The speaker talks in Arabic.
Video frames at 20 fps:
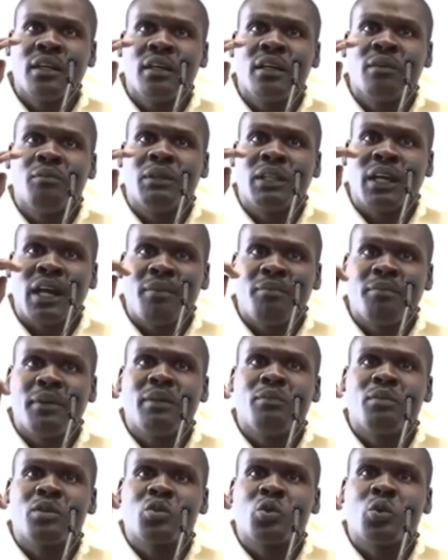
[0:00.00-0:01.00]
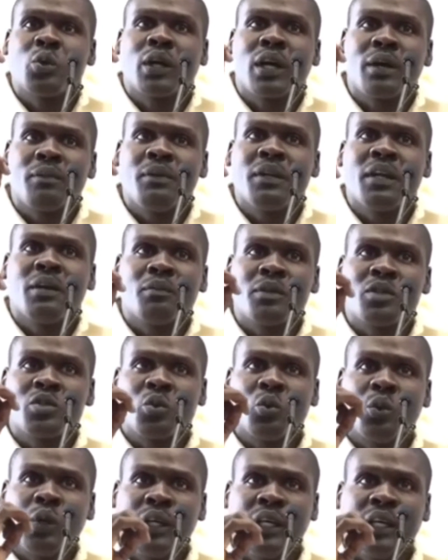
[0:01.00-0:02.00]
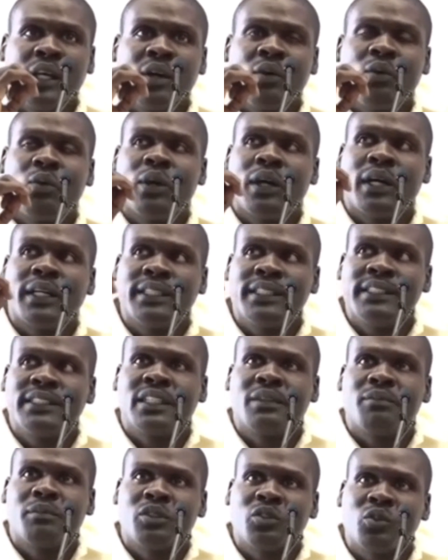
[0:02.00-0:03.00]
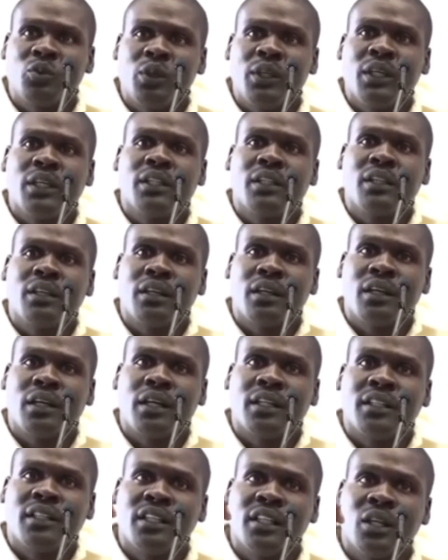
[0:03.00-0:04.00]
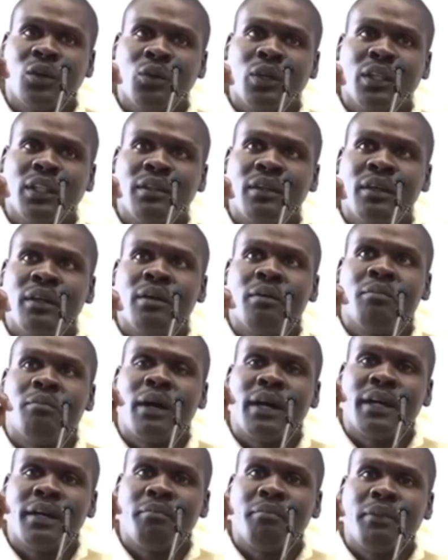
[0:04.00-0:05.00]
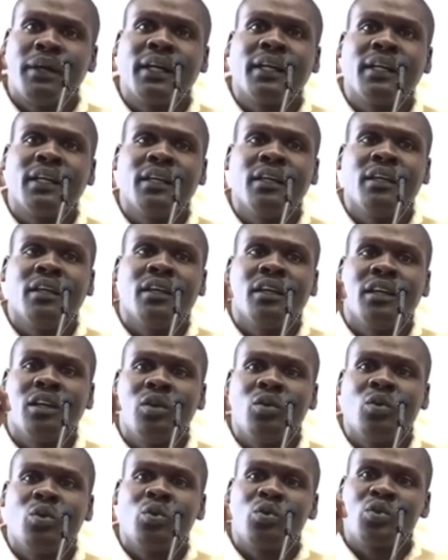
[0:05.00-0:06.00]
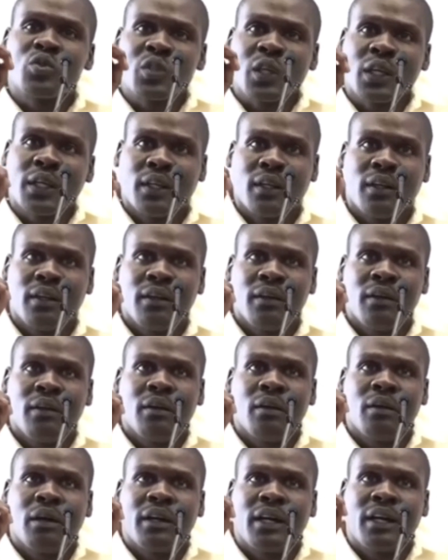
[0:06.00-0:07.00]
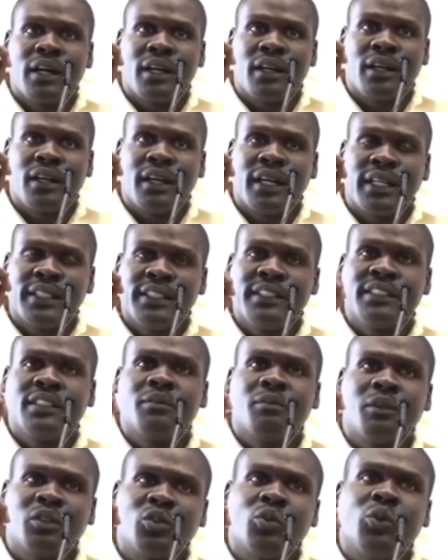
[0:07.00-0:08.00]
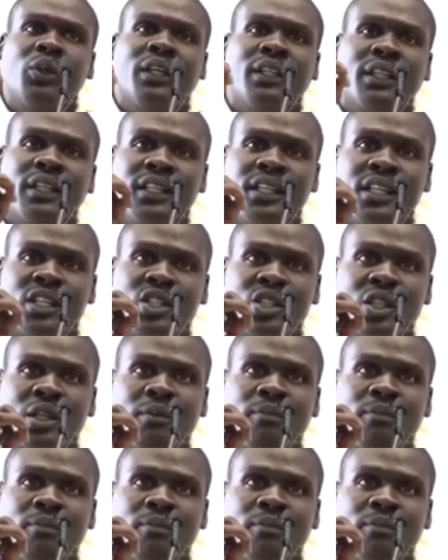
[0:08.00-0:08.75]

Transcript: بيتحمل بصورة كبيرة المسؤولية والحديث عن مسؤولية آه، جنجويد ما ينبغي أنه يفصل عن الحديث عن مسؤولية الجيش